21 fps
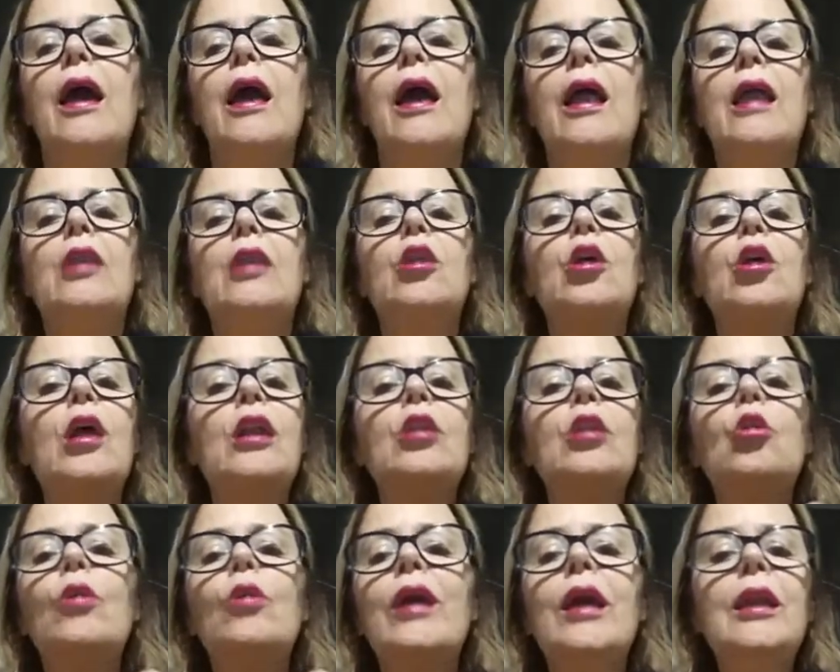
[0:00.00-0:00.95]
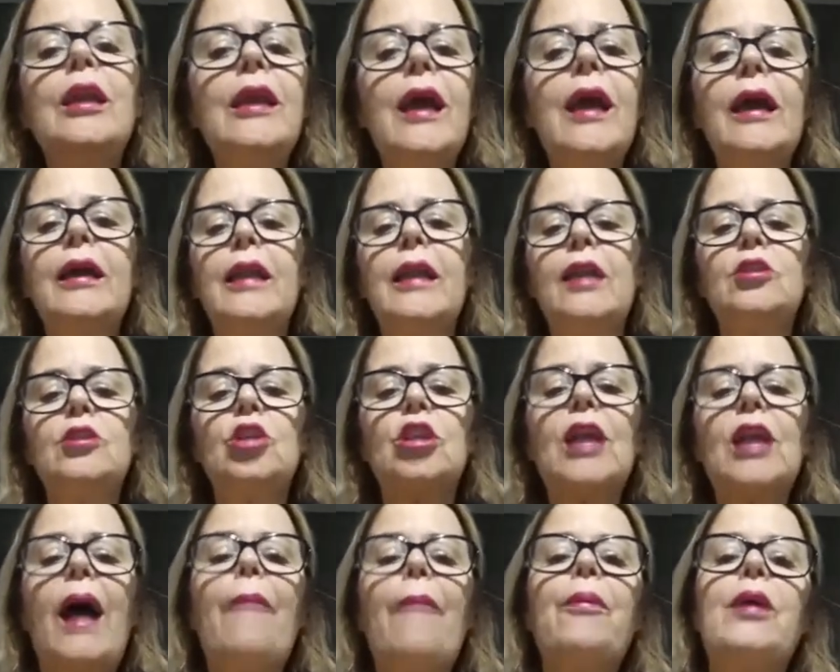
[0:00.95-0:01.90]
Ele, ele não queria
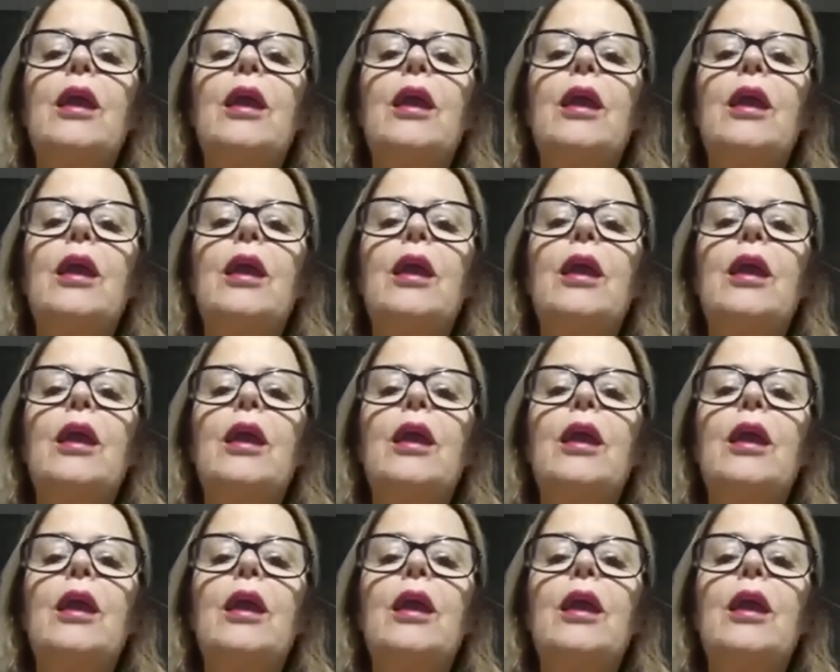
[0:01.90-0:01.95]
acreditar,